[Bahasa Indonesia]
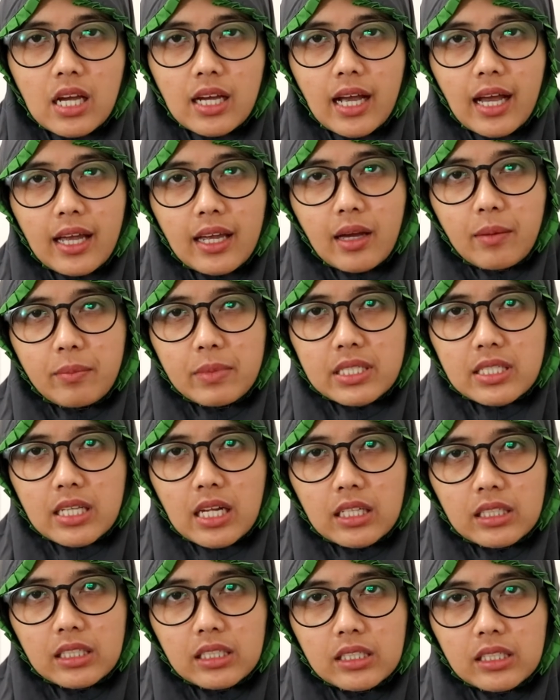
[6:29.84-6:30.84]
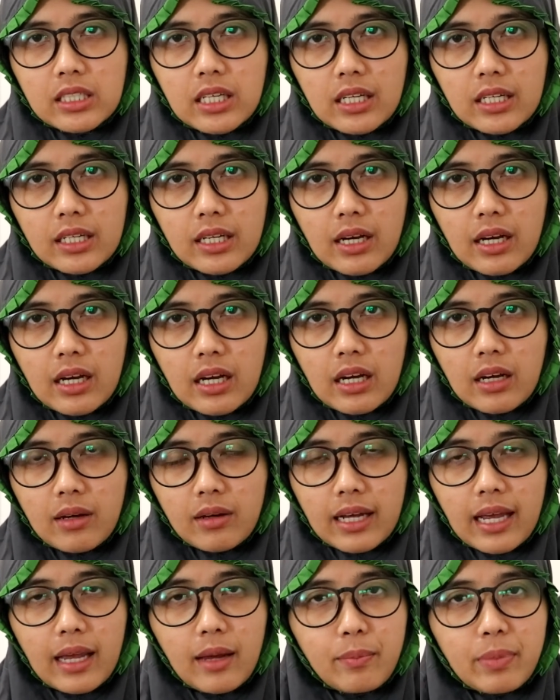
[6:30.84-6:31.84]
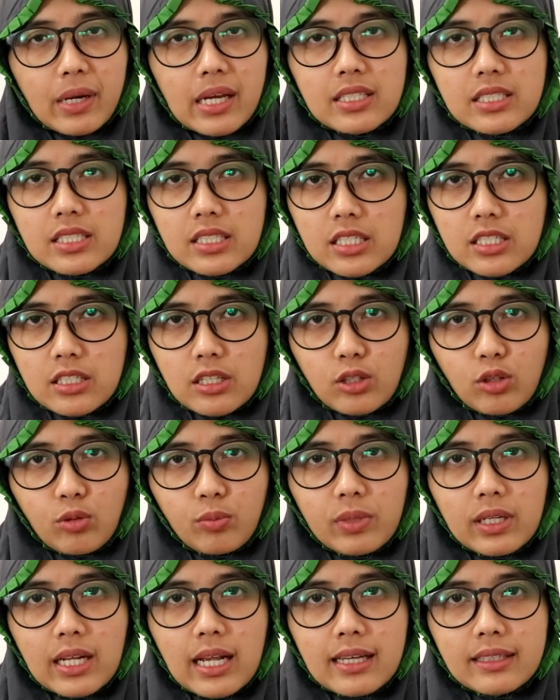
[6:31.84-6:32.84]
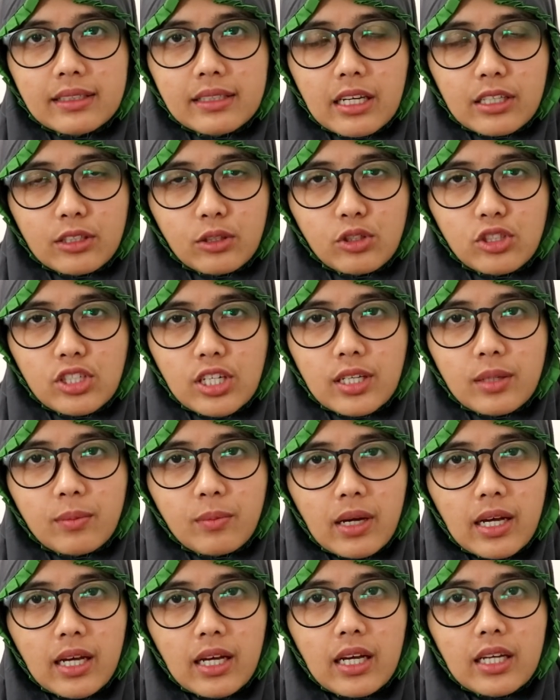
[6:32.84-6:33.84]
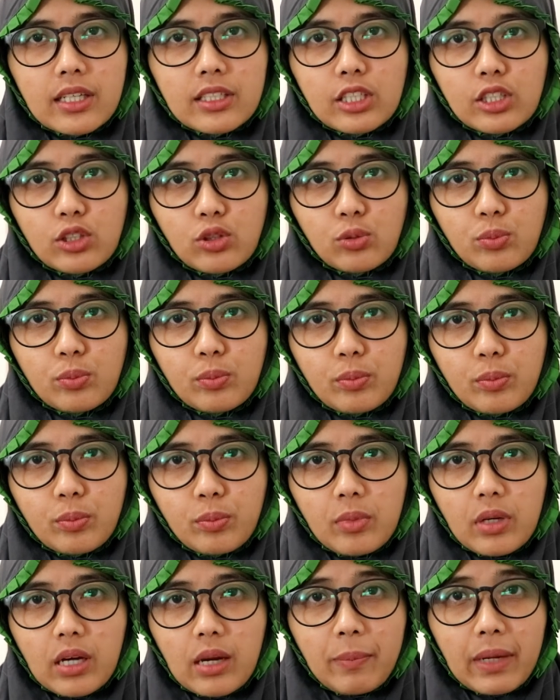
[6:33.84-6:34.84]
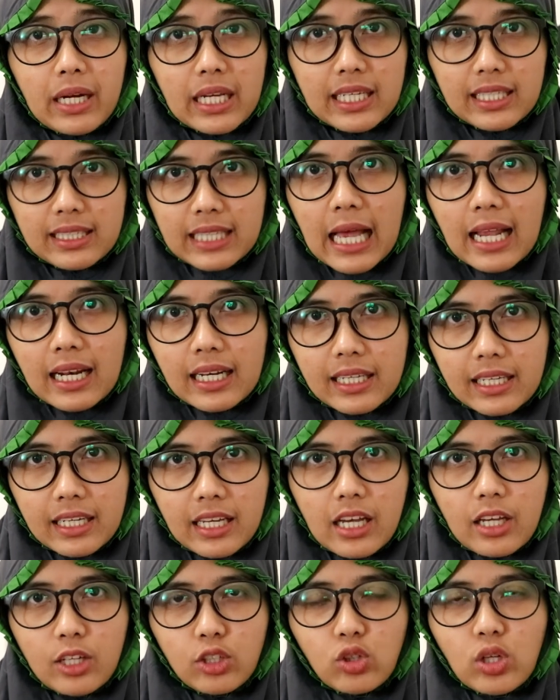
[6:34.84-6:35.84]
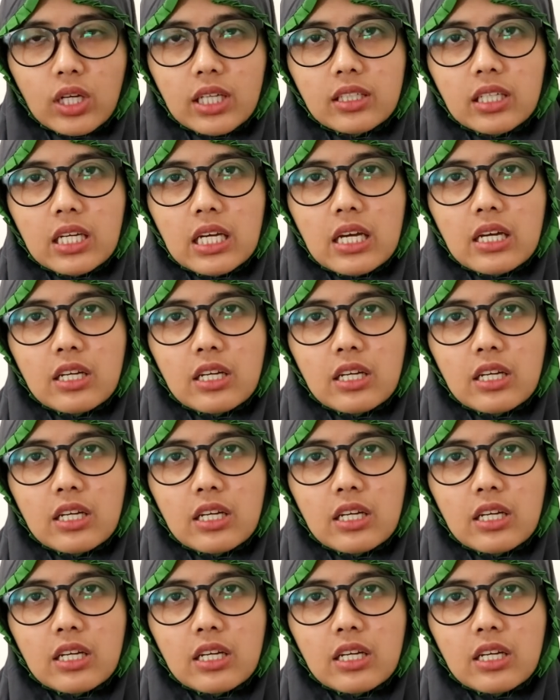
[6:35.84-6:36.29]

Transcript: Kayak misalnya negara kayak Prancis atau Belanda atau Jerman gitu apalagi tali ya itu kan